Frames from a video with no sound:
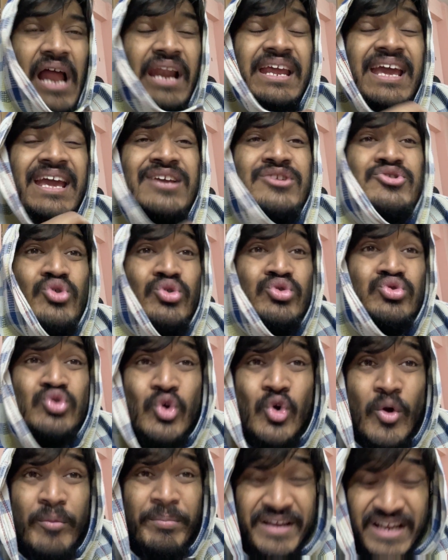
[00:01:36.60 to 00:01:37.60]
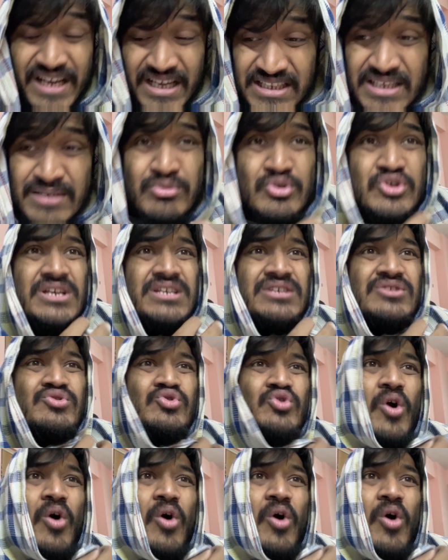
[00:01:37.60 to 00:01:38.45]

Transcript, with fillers: আরে এই শোন তোর অপেক্ষাতেই বসে আছি তুই